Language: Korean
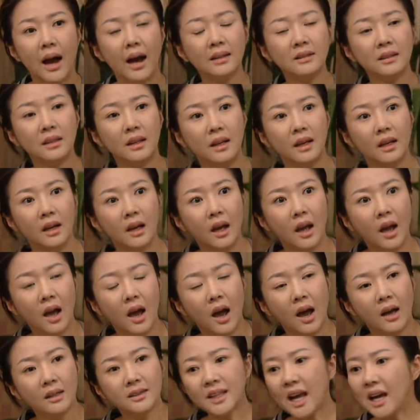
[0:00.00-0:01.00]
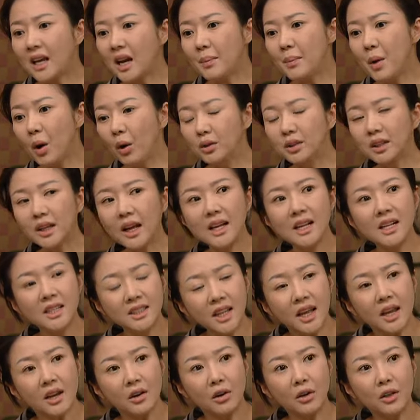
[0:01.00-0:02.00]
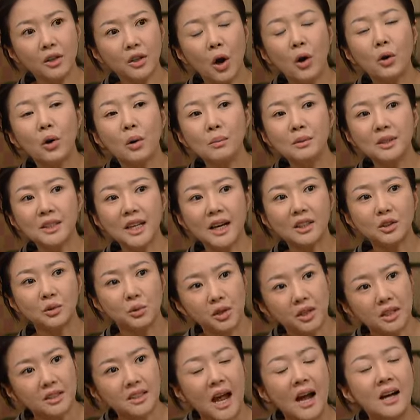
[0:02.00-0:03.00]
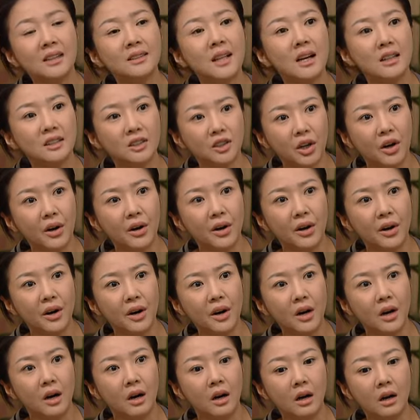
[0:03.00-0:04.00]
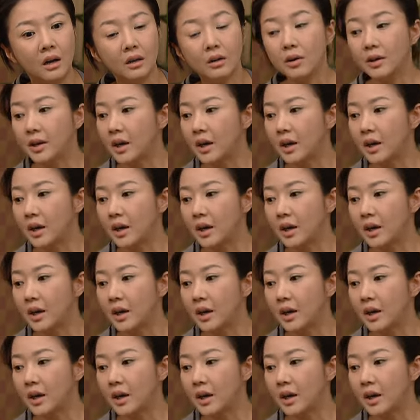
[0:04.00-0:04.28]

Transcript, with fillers: 아니 사람이 어떻게 일생이 걸린 결혼 문제 가지고 이렇게 장난을 쳐요?